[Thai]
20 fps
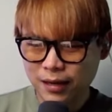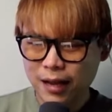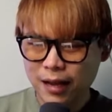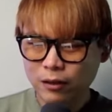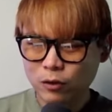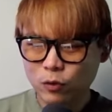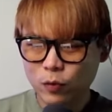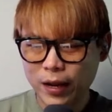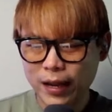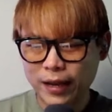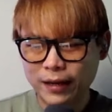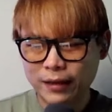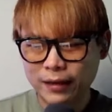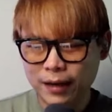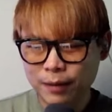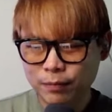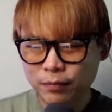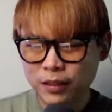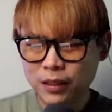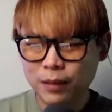นักเทรด
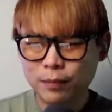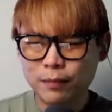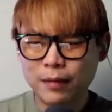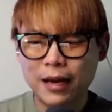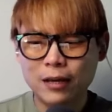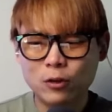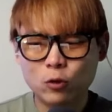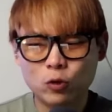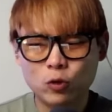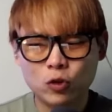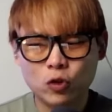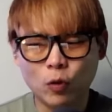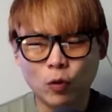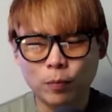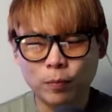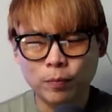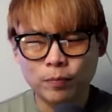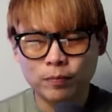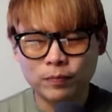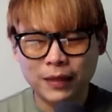ครับที่ทำนายจุดจ
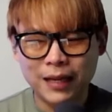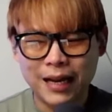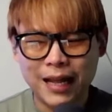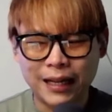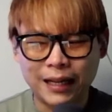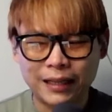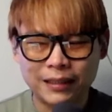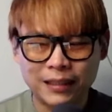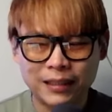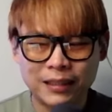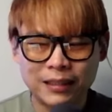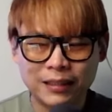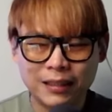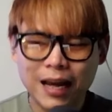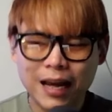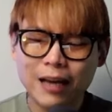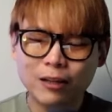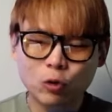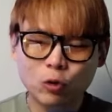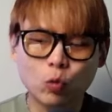บตลาดกระทิง
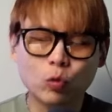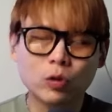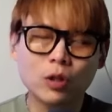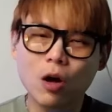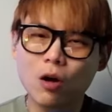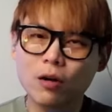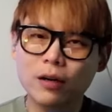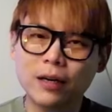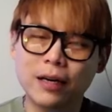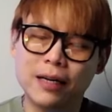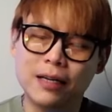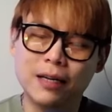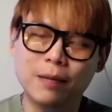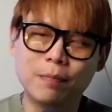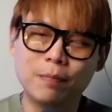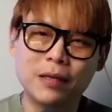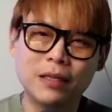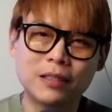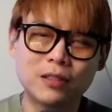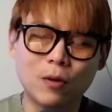ได้ถูกต้องนะฮะใน
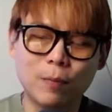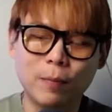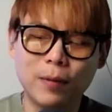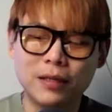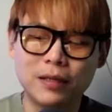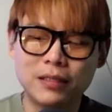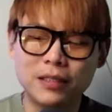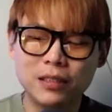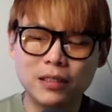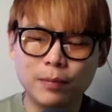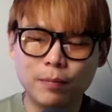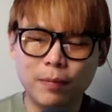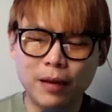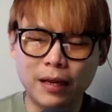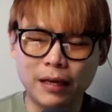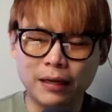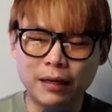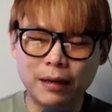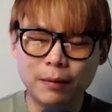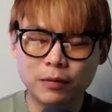ปีสองพันยี่สิบ
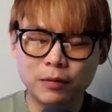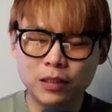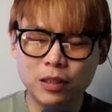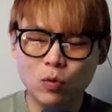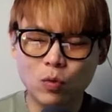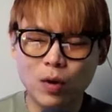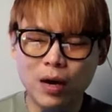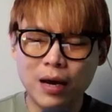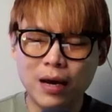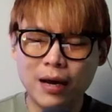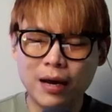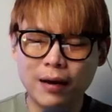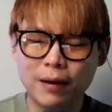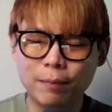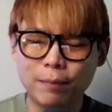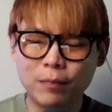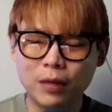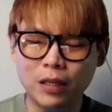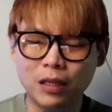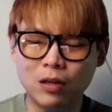เอ็ดครับเชื่อว่า
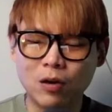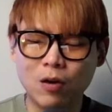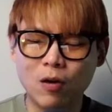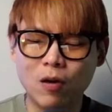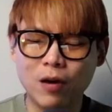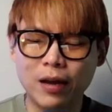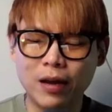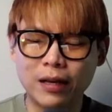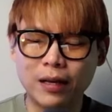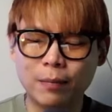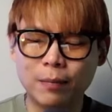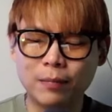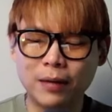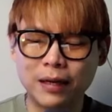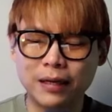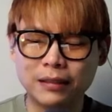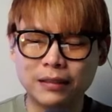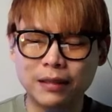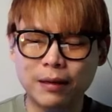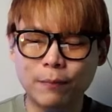Bitcoin กำ
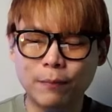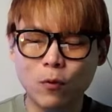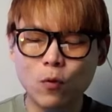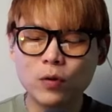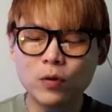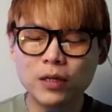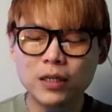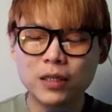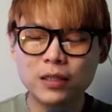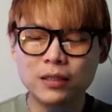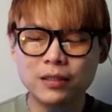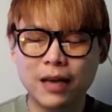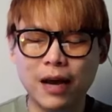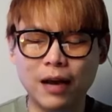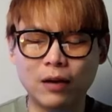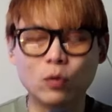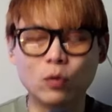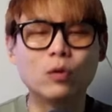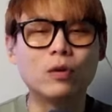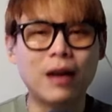ลังจะพุ่งขึ้นอ
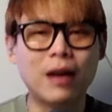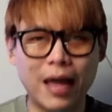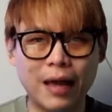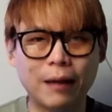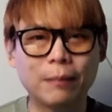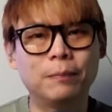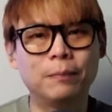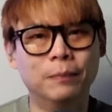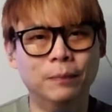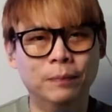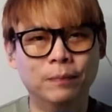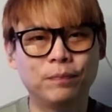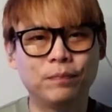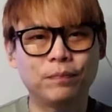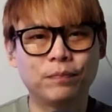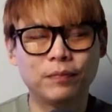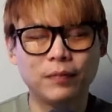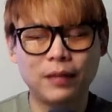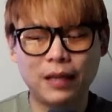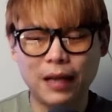ย่างรุนแรง
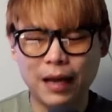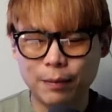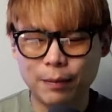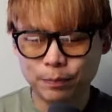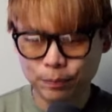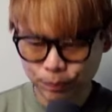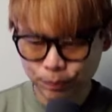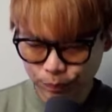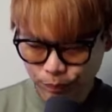นะครับ